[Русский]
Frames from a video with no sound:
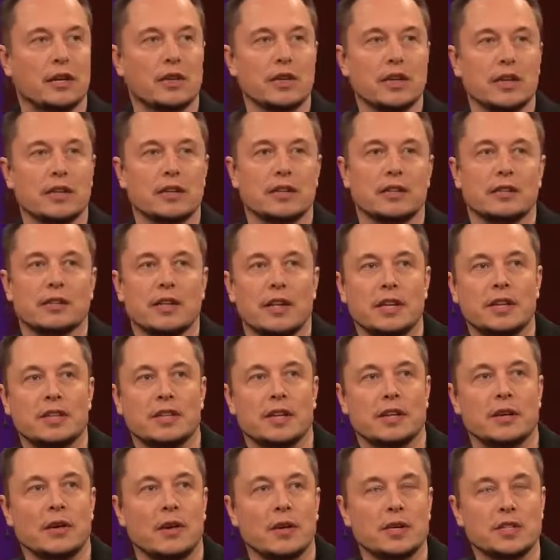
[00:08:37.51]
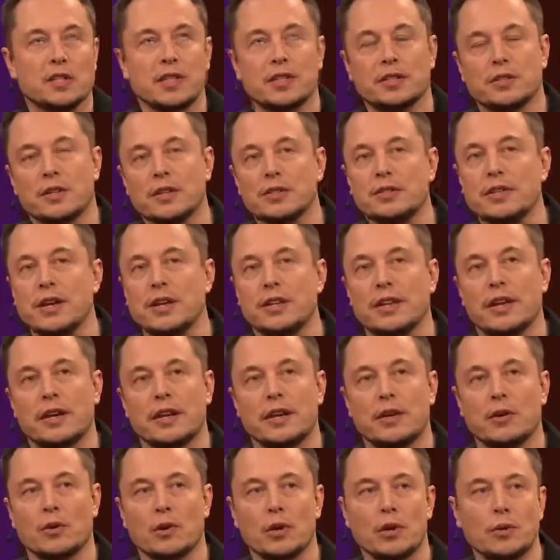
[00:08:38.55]
И если посмотреть технологию
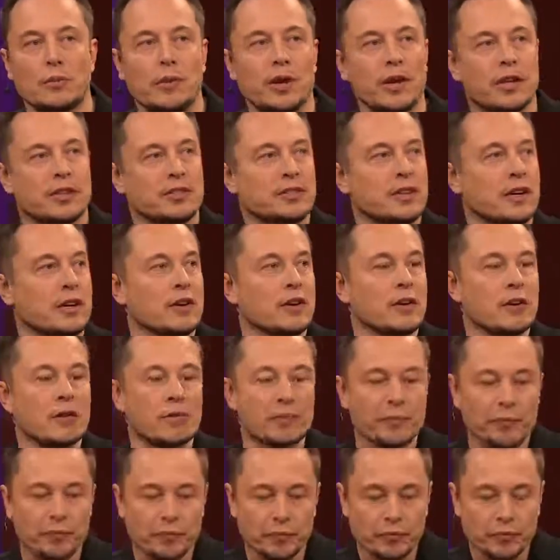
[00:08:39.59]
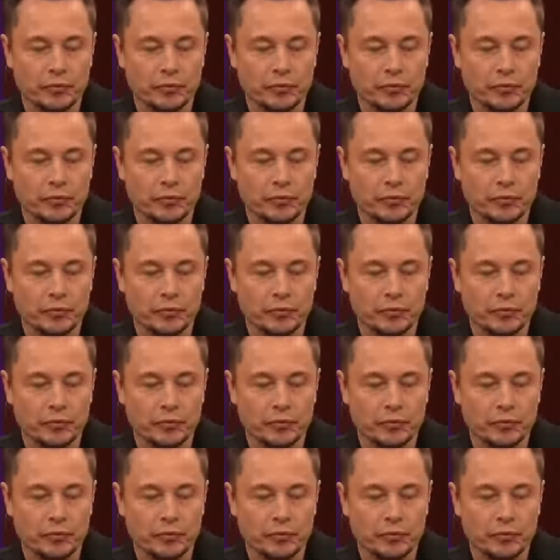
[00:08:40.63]
прокладки туннеля,